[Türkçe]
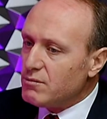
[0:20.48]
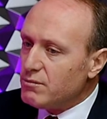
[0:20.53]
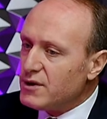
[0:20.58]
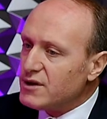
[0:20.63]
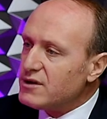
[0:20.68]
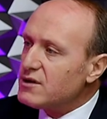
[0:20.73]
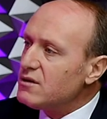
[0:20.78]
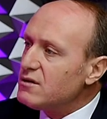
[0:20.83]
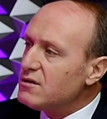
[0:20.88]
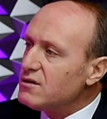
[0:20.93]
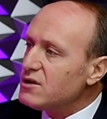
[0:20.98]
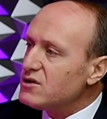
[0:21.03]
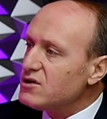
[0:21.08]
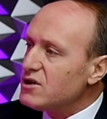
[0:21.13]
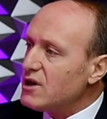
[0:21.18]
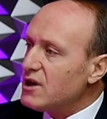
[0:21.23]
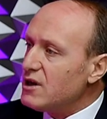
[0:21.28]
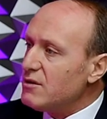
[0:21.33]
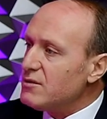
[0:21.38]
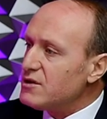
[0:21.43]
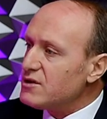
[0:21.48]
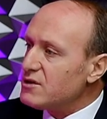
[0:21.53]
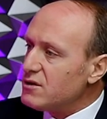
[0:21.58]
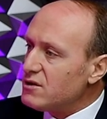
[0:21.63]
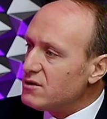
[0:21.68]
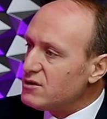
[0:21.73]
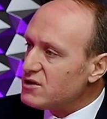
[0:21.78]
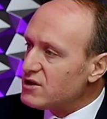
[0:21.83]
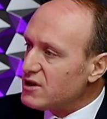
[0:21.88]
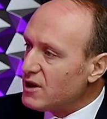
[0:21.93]
Batı'nın
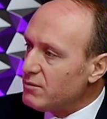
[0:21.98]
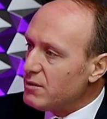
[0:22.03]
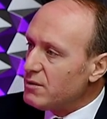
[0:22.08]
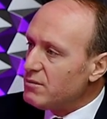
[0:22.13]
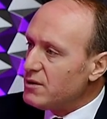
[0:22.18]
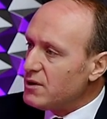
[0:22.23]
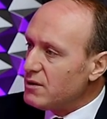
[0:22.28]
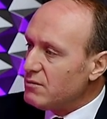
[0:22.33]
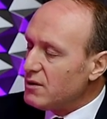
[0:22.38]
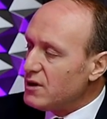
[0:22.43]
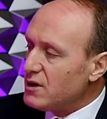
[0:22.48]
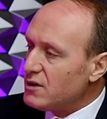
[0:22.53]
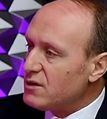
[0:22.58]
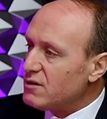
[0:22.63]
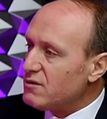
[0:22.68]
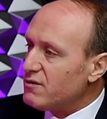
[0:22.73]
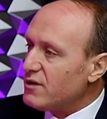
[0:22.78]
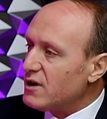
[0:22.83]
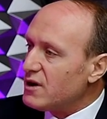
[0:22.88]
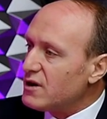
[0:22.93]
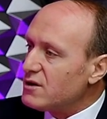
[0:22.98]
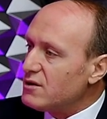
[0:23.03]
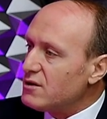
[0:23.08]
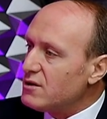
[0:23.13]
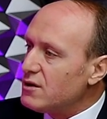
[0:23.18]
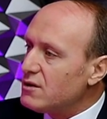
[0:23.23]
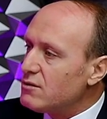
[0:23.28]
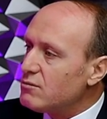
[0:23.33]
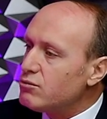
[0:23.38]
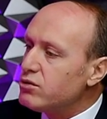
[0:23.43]
desteklemesinin sebebine Millet
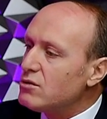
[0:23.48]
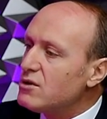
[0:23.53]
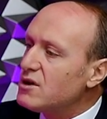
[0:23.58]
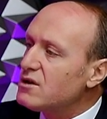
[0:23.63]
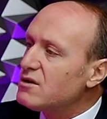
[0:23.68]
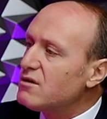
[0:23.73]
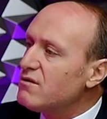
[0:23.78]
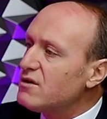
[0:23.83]
İttifakı'nı bunlardan